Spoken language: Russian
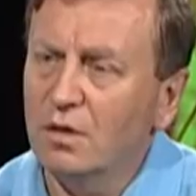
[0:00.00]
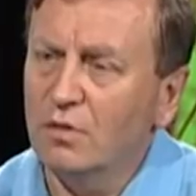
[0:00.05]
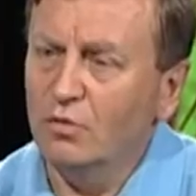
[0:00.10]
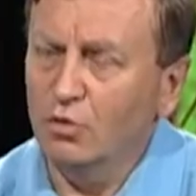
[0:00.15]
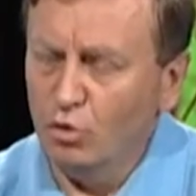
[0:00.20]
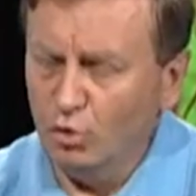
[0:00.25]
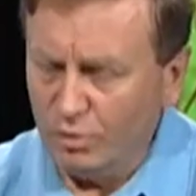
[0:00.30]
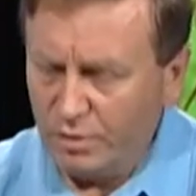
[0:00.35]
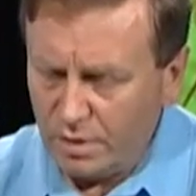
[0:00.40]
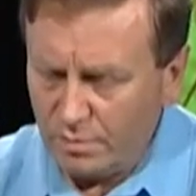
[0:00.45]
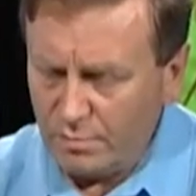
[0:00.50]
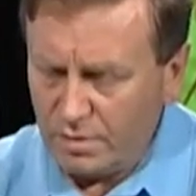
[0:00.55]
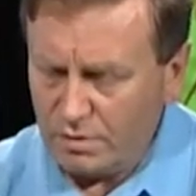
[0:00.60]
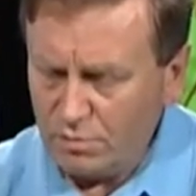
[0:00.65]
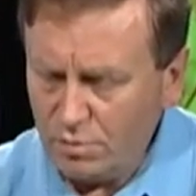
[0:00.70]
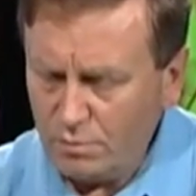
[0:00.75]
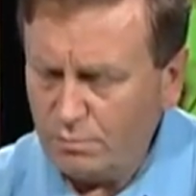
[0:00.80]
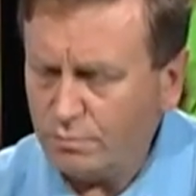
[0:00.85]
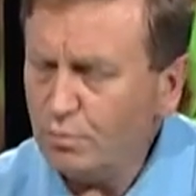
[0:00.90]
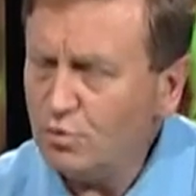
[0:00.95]
Но на
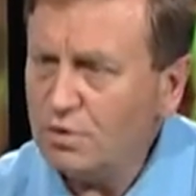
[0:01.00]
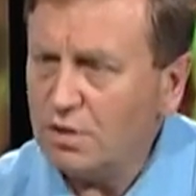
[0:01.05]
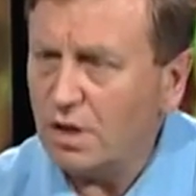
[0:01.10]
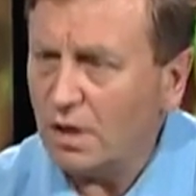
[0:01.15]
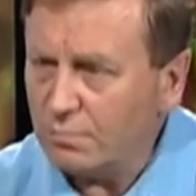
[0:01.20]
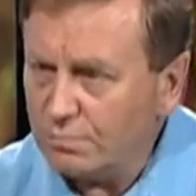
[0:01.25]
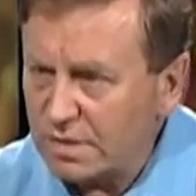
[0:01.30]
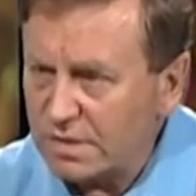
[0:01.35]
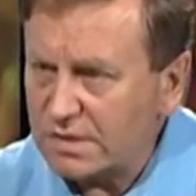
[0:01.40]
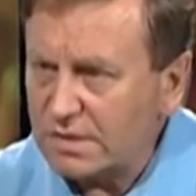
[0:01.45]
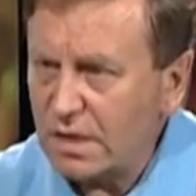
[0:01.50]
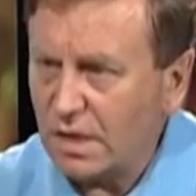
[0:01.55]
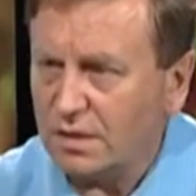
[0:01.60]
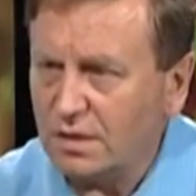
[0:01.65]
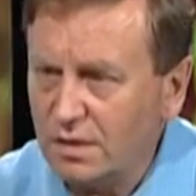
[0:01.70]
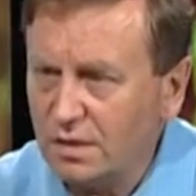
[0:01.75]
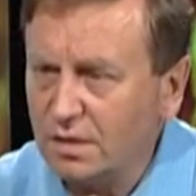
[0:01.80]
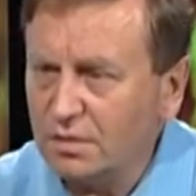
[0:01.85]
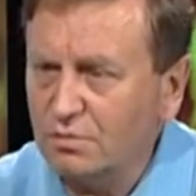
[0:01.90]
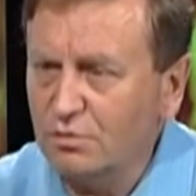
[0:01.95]
моем пути
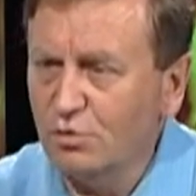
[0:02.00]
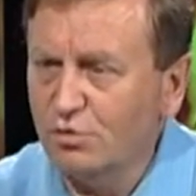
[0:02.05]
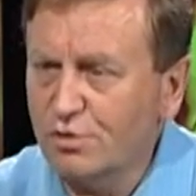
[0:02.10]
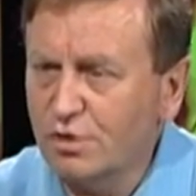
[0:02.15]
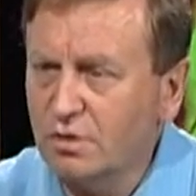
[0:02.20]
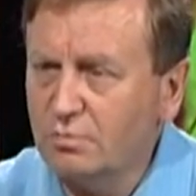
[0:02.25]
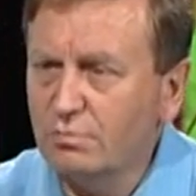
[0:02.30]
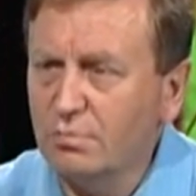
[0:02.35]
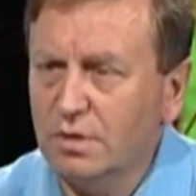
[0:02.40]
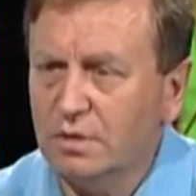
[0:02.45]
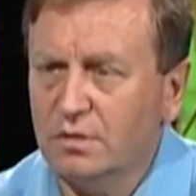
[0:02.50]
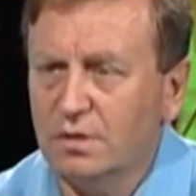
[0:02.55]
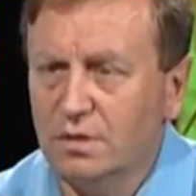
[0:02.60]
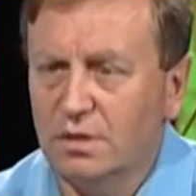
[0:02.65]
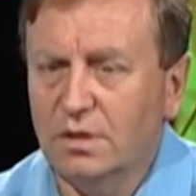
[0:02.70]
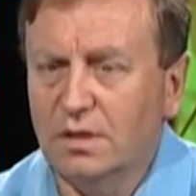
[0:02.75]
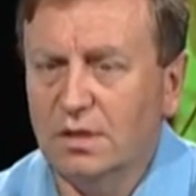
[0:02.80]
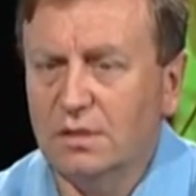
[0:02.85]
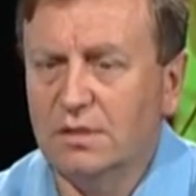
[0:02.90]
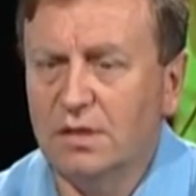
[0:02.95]
обязательно должен был
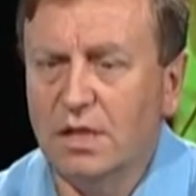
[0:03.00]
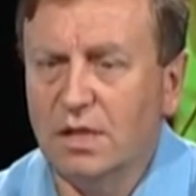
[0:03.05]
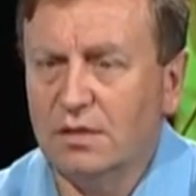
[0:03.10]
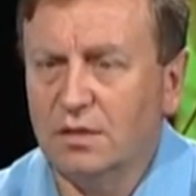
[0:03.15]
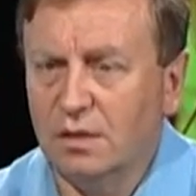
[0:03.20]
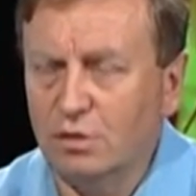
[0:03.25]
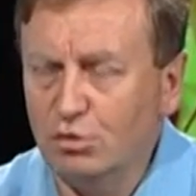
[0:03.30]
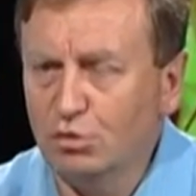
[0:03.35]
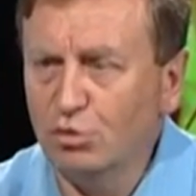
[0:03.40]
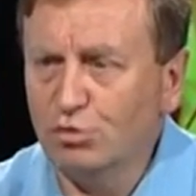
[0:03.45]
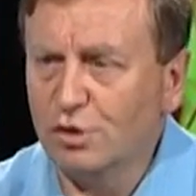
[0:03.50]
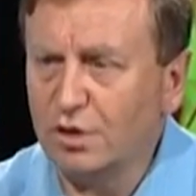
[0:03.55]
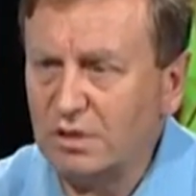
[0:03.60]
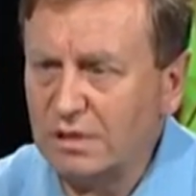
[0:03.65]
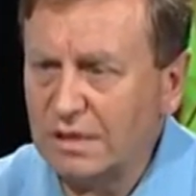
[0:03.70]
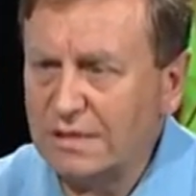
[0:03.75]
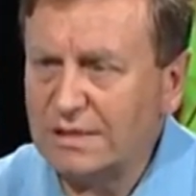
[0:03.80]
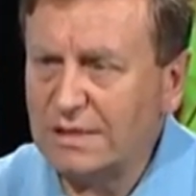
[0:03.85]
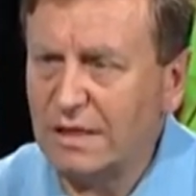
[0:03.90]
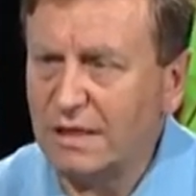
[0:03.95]
настать, и должен
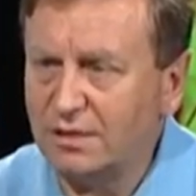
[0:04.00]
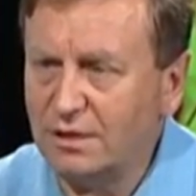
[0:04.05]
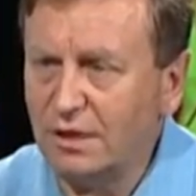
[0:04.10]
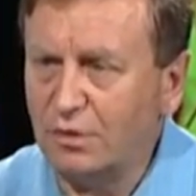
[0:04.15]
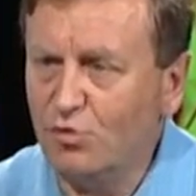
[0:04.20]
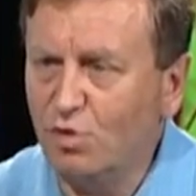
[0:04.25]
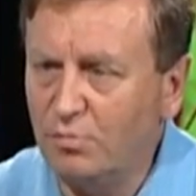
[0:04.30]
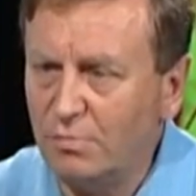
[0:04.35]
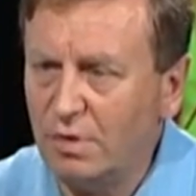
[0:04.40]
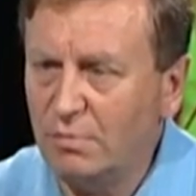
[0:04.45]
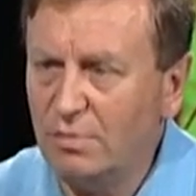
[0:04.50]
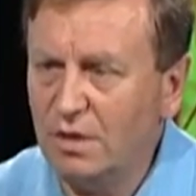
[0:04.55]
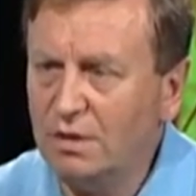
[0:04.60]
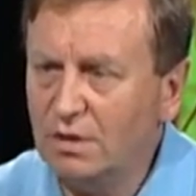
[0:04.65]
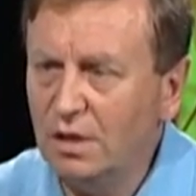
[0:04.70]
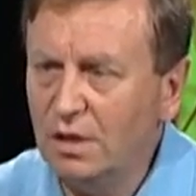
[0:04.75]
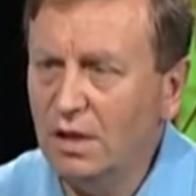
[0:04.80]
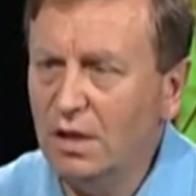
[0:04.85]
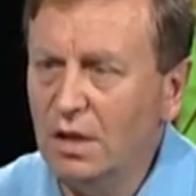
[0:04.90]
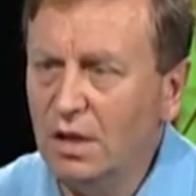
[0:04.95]
настать такой
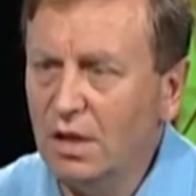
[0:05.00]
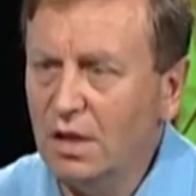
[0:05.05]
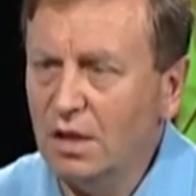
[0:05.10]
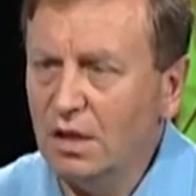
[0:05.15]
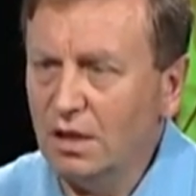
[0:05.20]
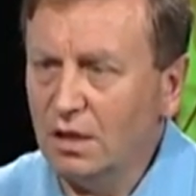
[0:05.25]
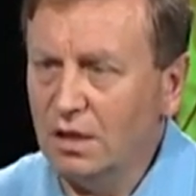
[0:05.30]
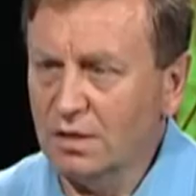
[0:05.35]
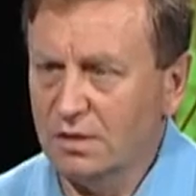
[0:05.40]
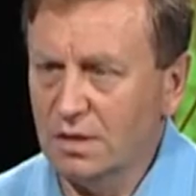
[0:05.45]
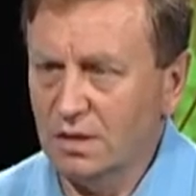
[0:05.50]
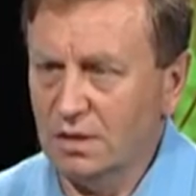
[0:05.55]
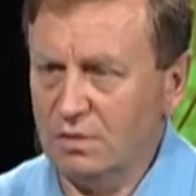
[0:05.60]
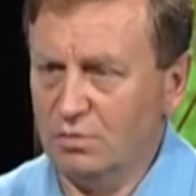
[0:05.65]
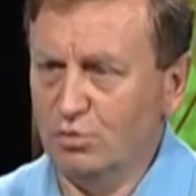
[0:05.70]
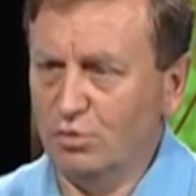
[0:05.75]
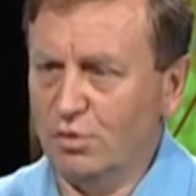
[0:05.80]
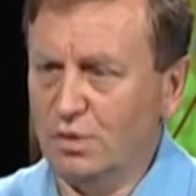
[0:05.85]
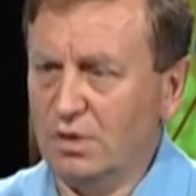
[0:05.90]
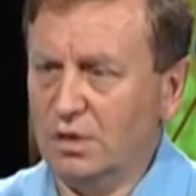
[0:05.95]
момент, когда я
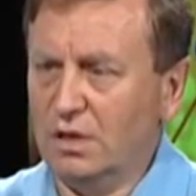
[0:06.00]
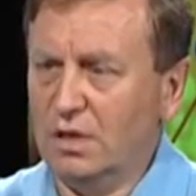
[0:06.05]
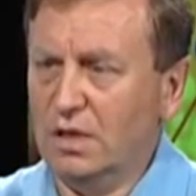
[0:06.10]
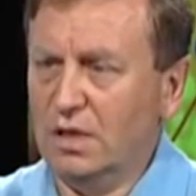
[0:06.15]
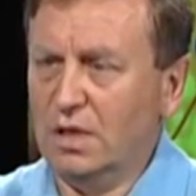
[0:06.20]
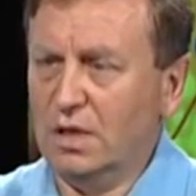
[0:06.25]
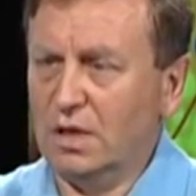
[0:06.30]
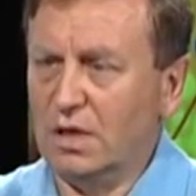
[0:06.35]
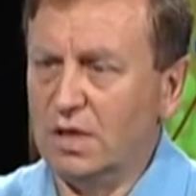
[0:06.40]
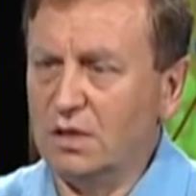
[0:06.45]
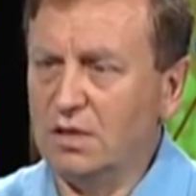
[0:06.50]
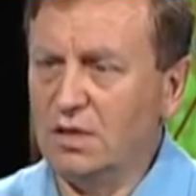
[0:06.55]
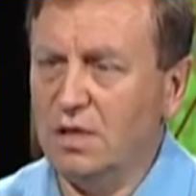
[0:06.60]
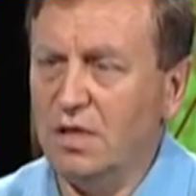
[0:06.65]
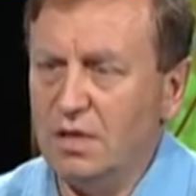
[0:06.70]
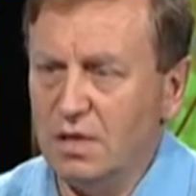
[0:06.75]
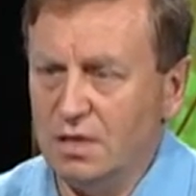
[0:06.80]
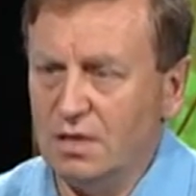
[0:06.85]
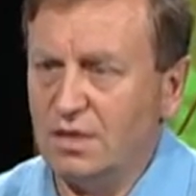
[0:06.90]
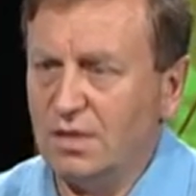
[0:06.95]
должен
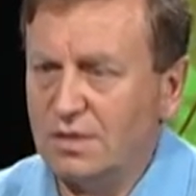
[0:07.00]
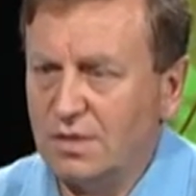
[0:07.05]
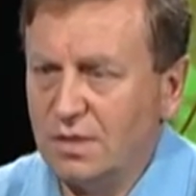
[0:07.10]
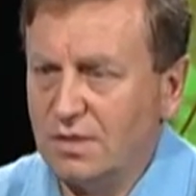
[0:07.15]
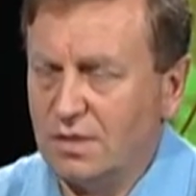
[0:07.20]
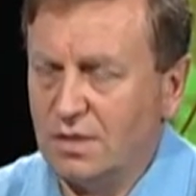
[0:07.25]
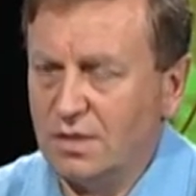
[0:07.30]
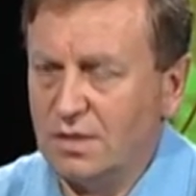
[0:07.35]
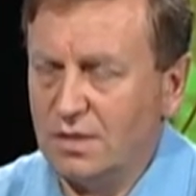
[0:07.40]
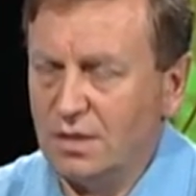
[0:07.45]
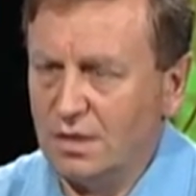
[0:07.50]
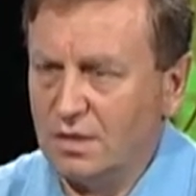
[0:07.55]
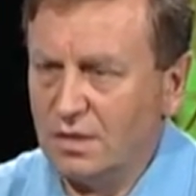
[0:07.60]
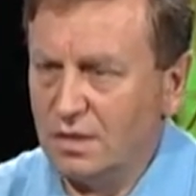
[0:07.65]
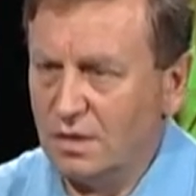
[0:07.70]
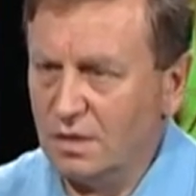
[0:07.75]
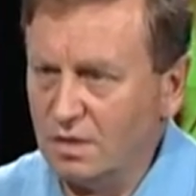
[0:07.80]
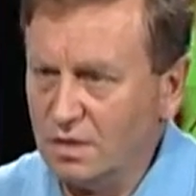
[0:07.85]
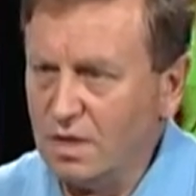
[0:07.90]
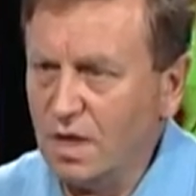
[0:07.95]
категорически сказать,
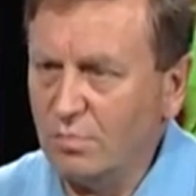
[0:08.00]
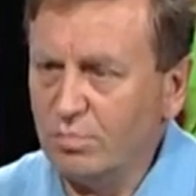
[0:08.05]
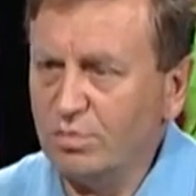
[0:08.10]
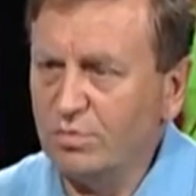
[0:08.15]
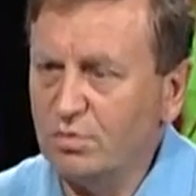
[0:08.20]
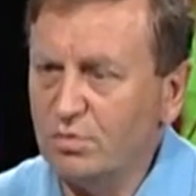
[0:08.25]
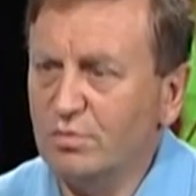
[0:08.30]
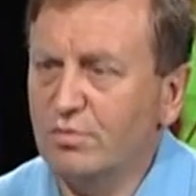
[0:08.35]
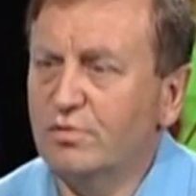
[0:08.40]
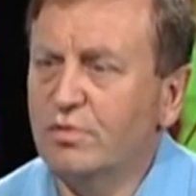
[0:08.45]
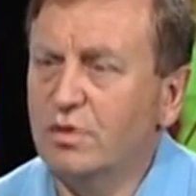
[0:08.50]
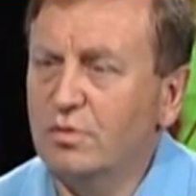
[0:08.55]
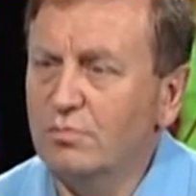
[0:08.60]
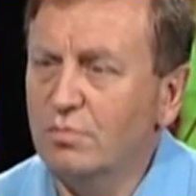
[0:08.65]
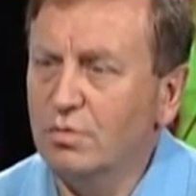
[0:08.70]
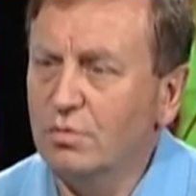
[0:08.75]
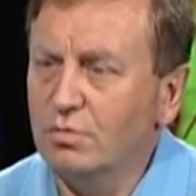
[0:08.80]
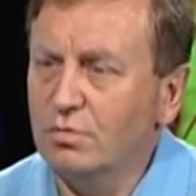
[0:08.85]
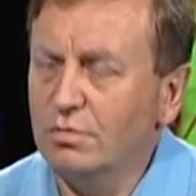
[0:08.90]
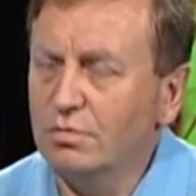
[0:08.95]
я буду служить
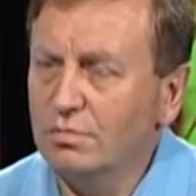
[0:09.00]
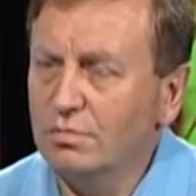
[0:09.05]
Богу.